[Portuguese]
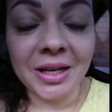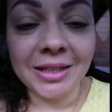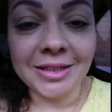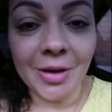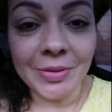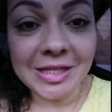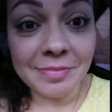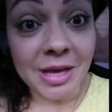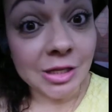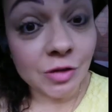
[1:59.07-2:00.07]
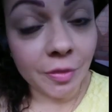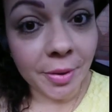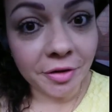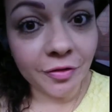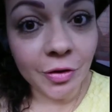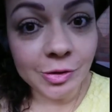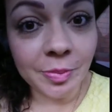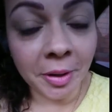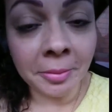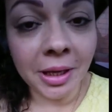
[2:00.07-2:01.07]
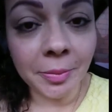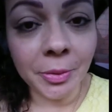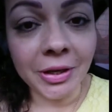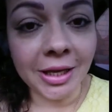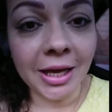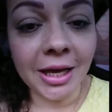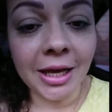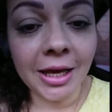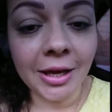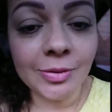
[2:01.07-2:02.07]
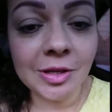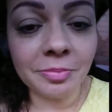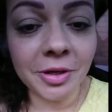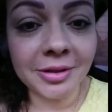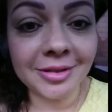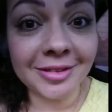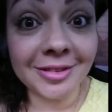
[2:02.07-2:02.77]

Então, assim, mas isso foi maravilhoso para mim, porque eu sempre